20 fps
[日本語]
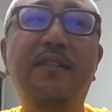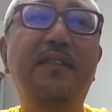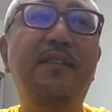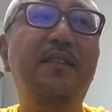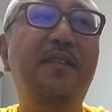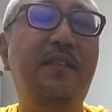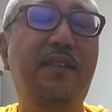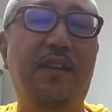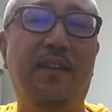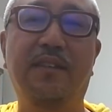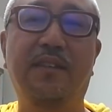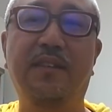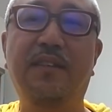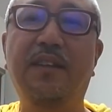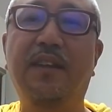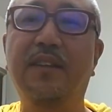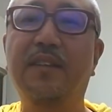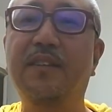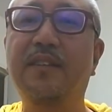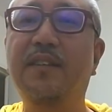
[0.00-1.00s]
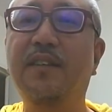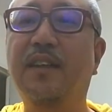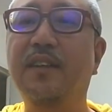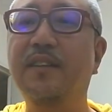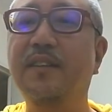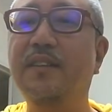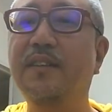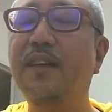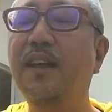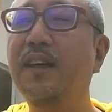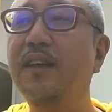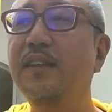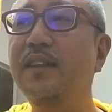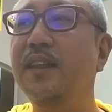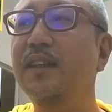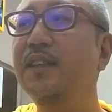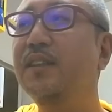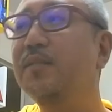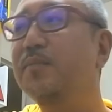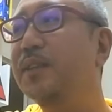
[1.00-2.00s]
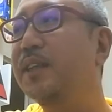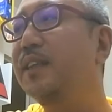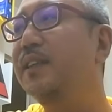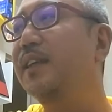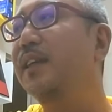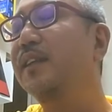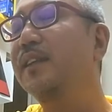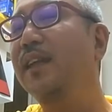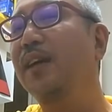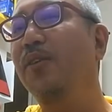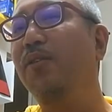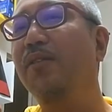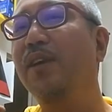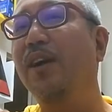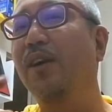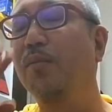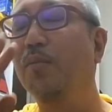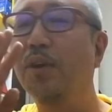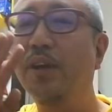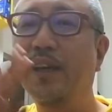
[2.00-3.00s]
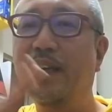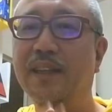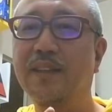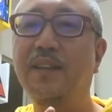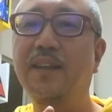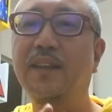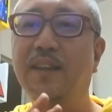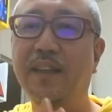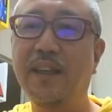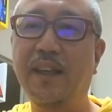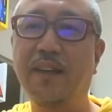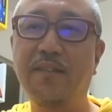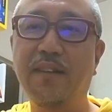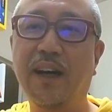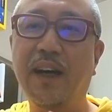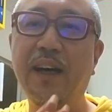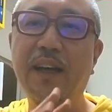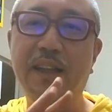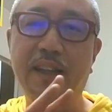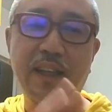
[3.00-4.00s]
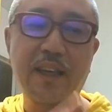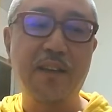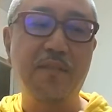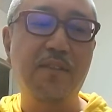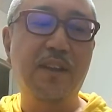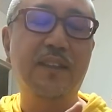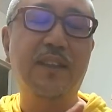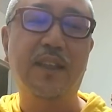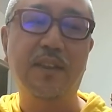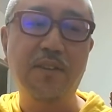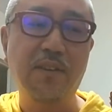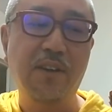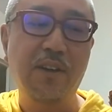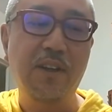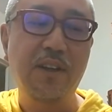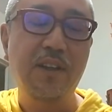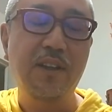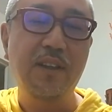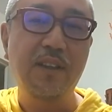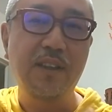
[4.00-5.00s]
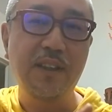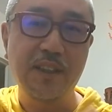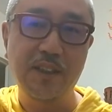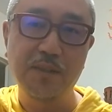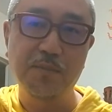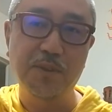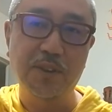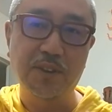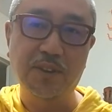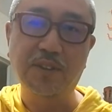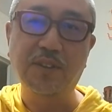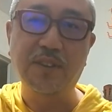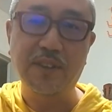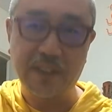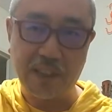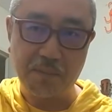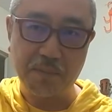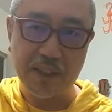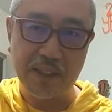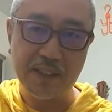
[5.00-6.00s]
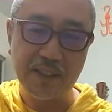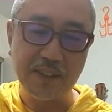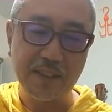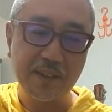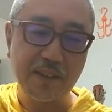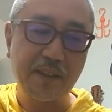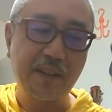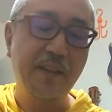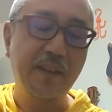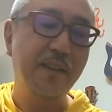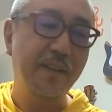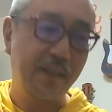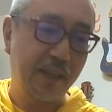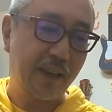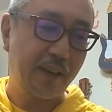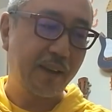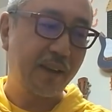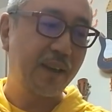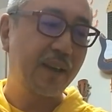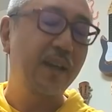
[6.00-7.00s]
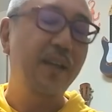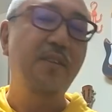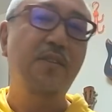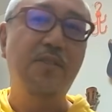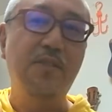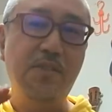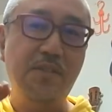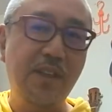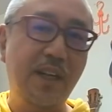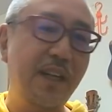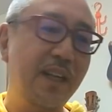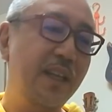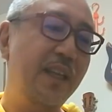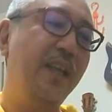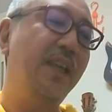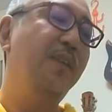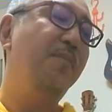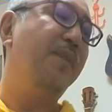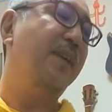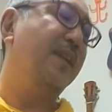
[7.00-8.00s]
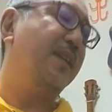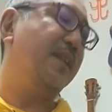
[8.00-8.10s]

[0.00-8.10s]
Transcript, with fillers: タンタンタンタンってリズム刻んだ方が覚えやすいんで、あえてわざとリズムを作っています。ね、ウクレレでいきま